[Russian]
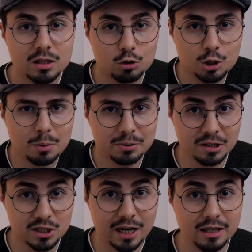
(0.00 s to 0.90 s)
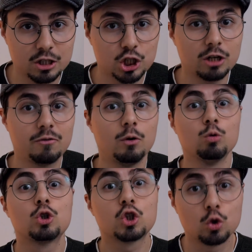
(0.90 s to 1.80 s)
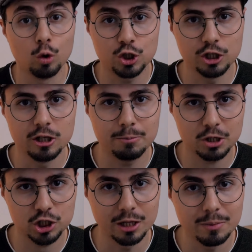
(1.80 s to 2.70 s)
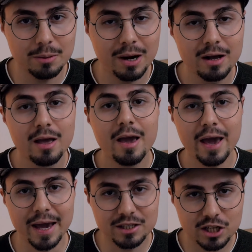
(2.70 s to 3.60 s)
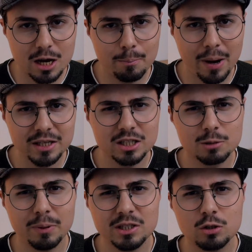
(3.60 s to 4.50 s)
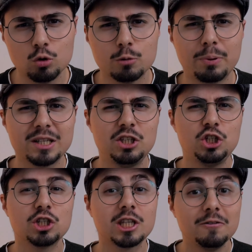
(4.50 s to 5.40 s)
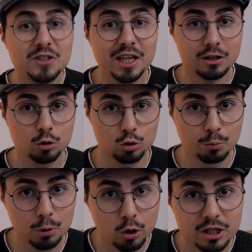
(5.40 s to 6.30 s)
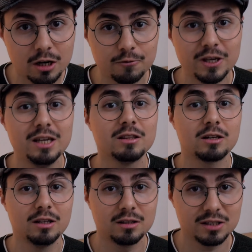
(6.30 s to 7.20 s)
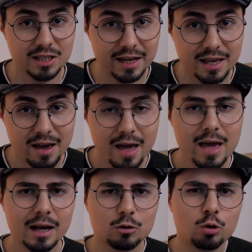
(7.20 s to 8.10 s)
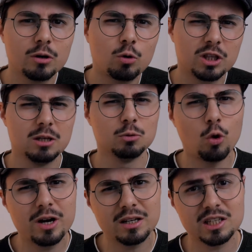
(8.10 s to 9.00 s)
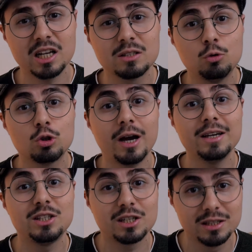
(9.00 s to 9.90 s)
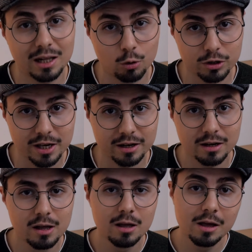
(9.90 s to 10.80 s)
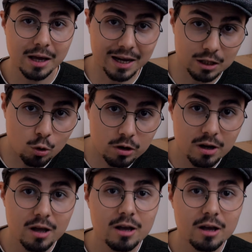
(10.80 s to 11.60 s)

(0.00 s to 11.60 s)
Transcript: того, чтобы потенциальная жертва уж точно не прошла мимо, эти компании спонсируют практически всех YouTube-блогеров и интернет-издания, которые хоть немного рассказывают о технологиях. Как итог,